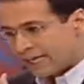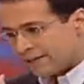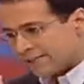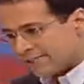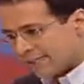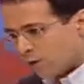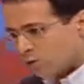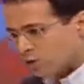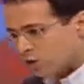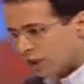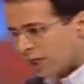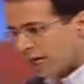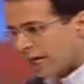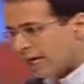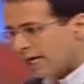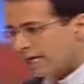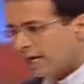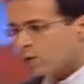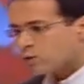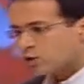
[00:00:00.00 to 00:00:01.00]
زوج
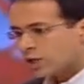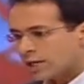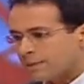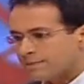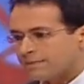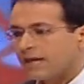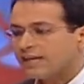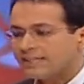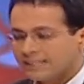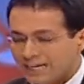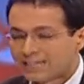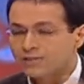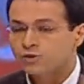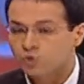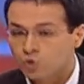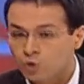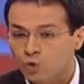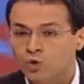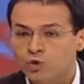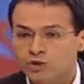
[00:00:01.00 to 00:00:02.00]
خان او جربتي ايضا
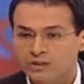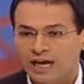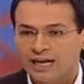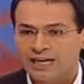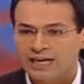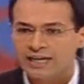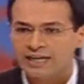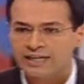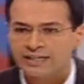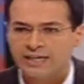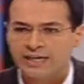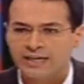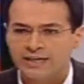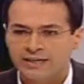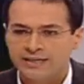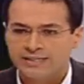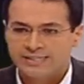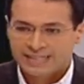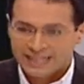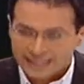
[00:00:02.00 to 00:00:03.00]
السكوت على
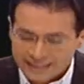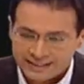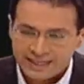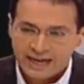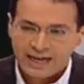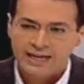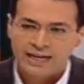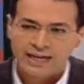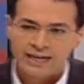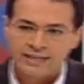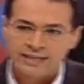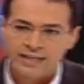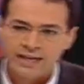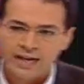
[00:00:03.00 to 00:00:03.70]
الخيانه سكتي على خيانه